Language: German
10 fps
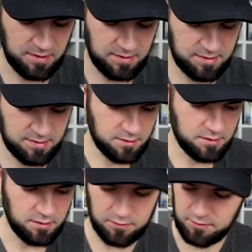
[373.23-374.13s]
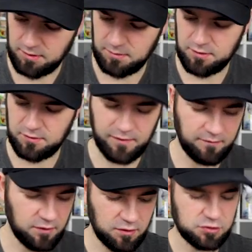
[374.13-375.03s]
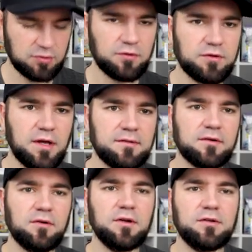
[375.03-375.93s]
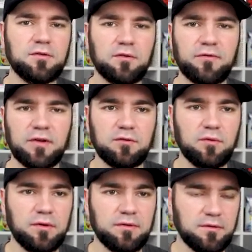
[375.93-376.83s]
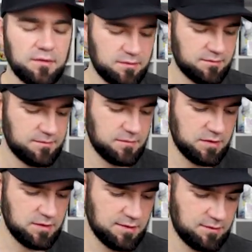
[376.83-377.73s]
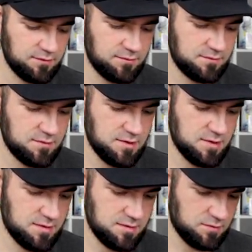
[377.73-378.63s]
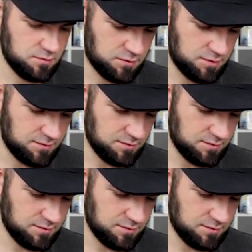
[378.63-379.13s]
nicht. Ja, und damit äh, wären wir auch schon durch die erste Kollektion fast durch. Ne? Also, oh, die